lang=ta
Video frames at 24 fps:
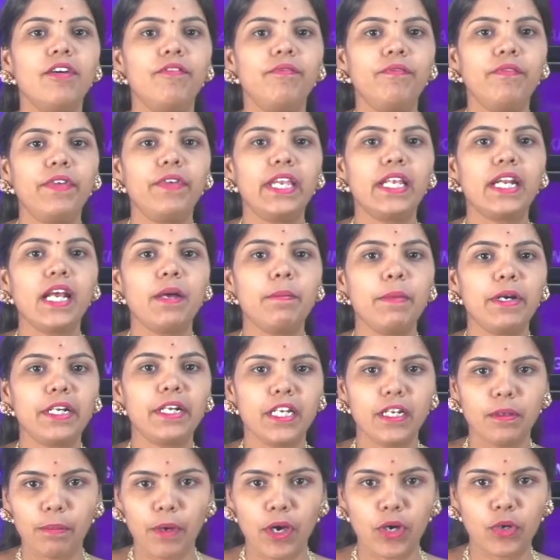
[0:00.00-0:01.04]

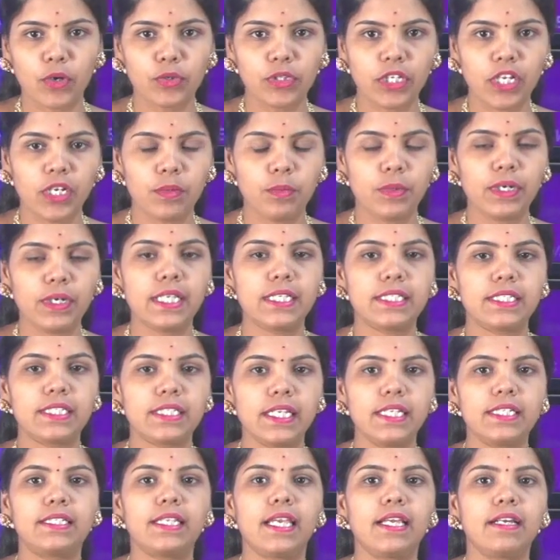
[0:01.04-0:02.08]
வேராம்பட்டினம் பகுதியில் உள்ள ஸ்ரீ
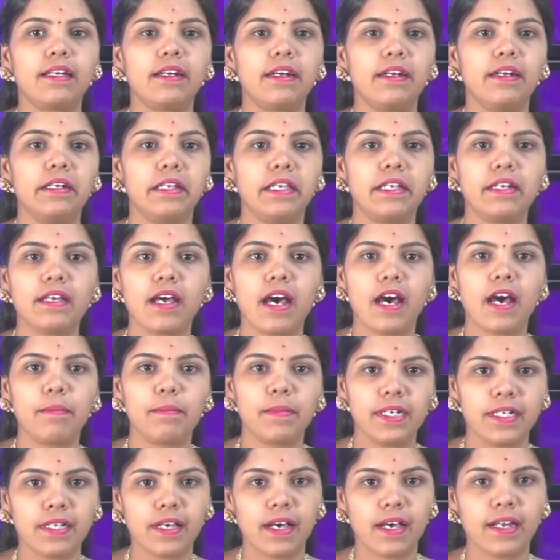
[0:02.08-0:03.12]
செங்கல் நீர்
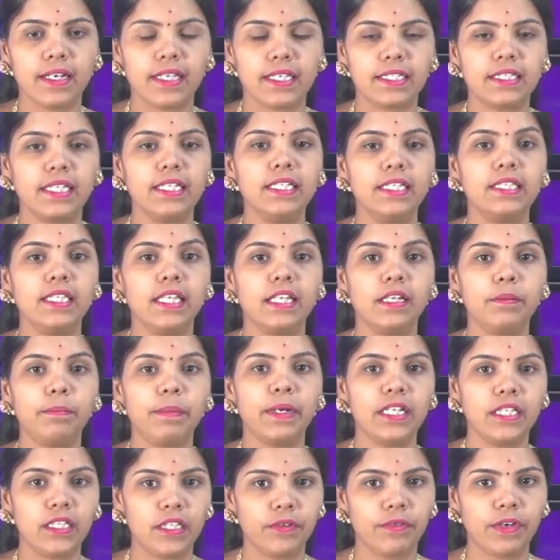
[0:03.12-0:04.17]
அம்மன் ஆலயத்தின்
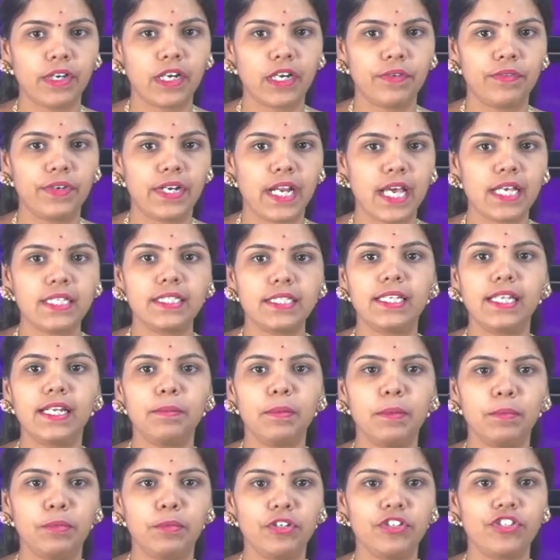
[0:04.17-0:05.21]
திருப்பணி துவக்க விழா
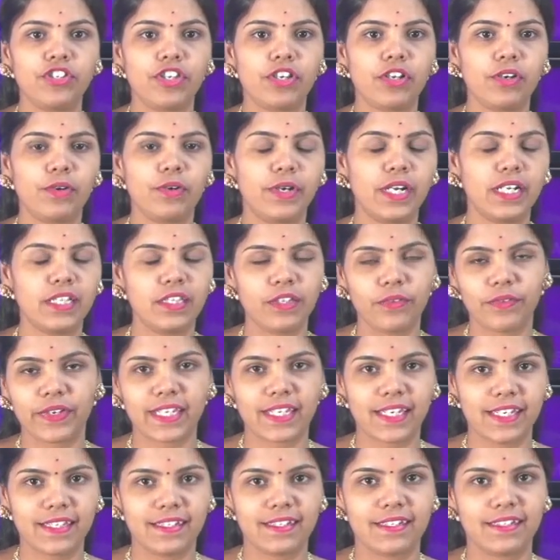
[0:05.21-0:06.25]
சிறப்பு பூஜைகளுடன்
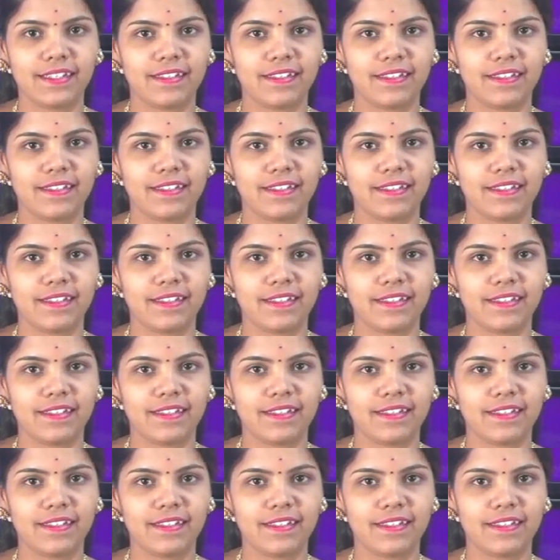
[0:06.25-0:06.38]
துவங்கியது